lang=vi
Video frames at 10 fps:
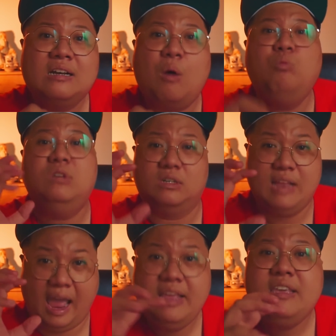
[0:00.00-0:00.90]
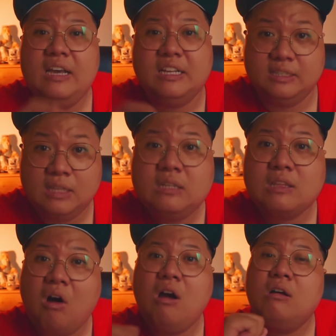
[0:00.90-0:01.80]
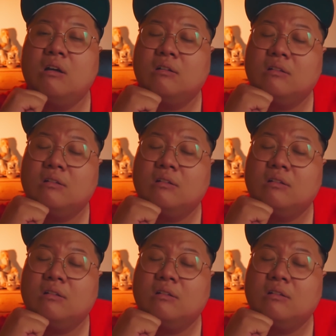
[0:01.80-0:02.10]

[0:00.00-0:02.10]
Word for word: không được để với hình thức đó